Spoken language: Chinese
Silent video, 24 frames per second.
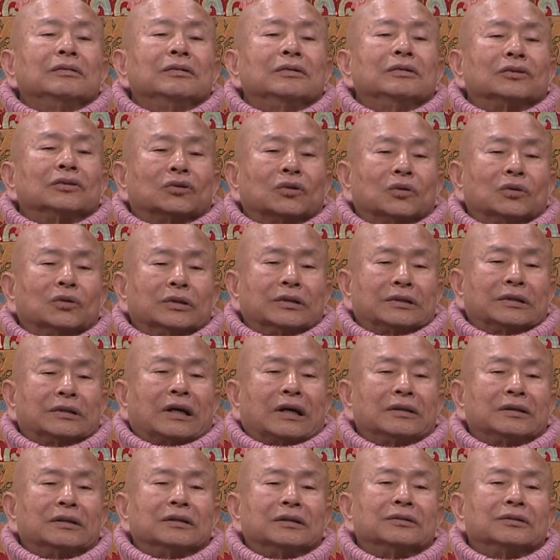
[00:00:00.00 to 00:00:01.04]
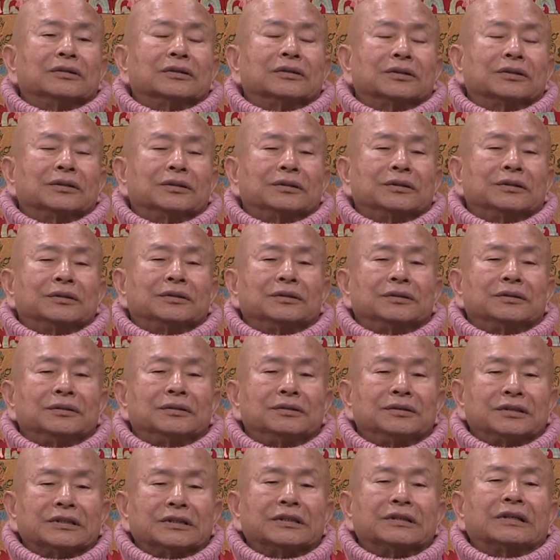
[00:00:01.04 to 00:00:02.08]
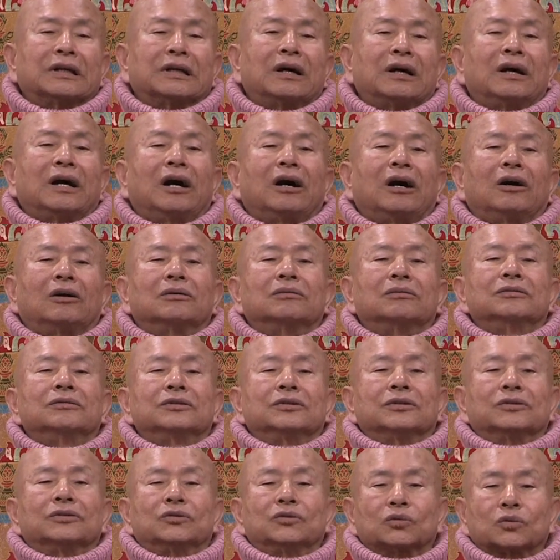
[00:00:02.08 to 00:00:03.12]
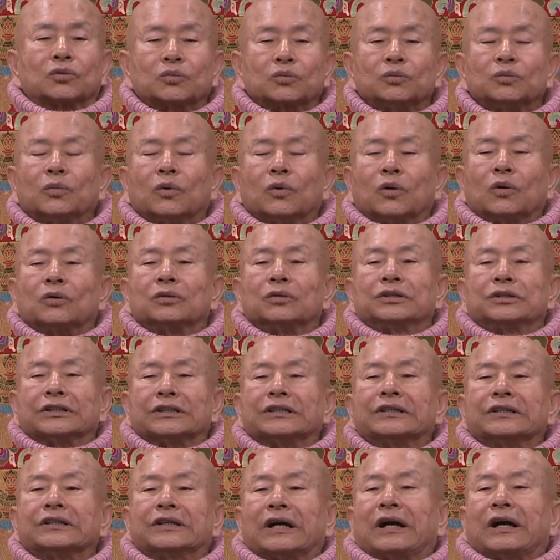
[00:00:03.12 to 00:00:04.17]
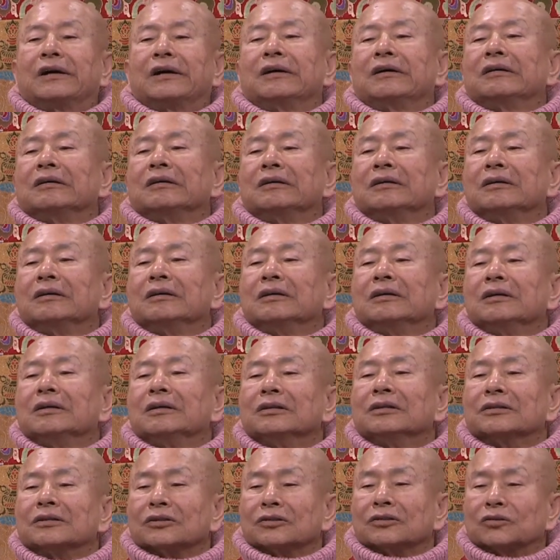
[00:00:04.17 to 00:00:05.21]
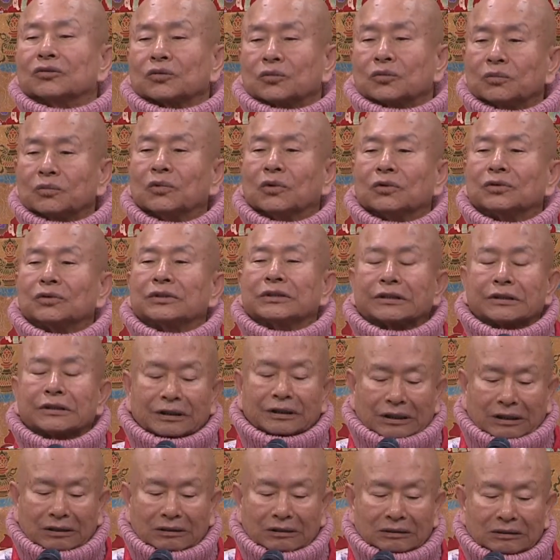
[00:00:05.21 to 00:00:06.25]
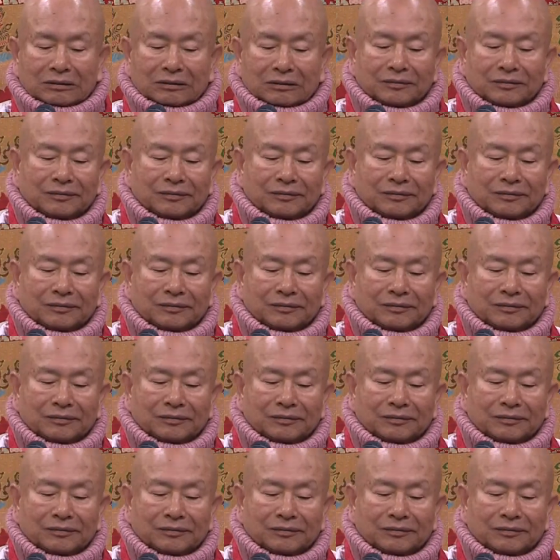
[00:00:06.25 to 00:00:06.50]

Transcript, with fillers: 所以他的这个金刚号是除魔金刚，是除魔金刚，